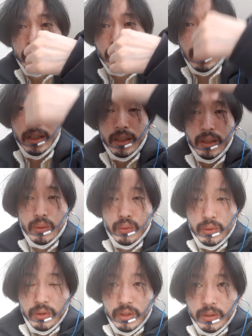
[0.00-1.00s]

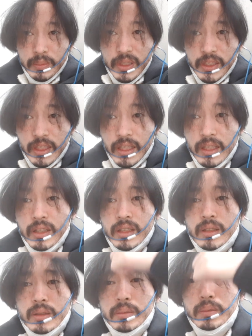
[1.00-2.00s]
날카로운 그 피자
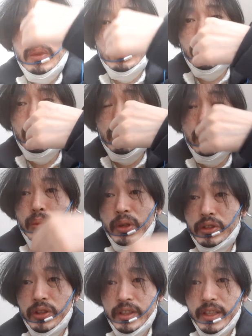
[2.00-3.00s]
뭐요 어, 요
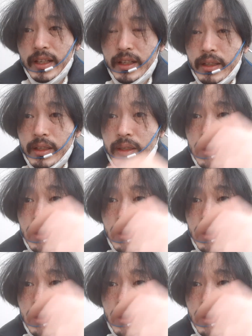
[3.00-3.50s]
면적이랑